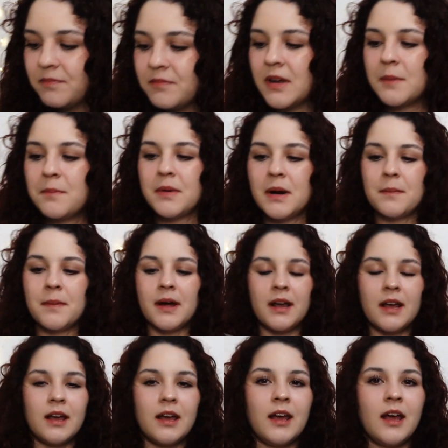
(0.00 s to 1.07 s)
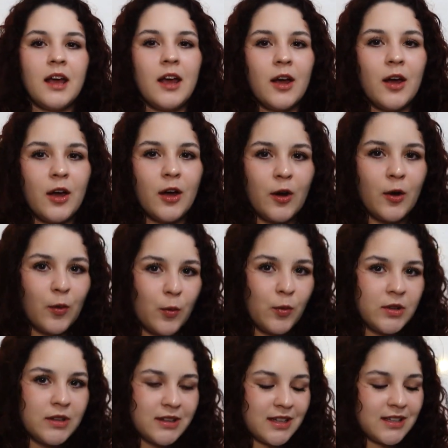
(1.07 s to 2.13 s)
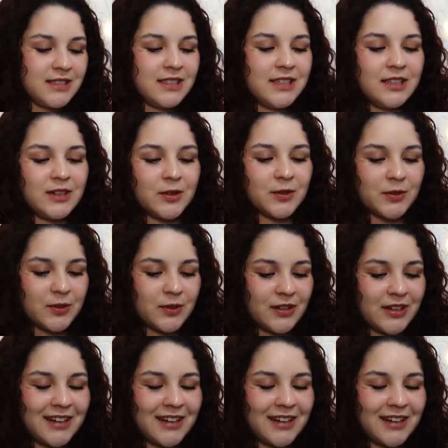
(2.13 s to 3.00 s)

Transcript: me preparé un tecito.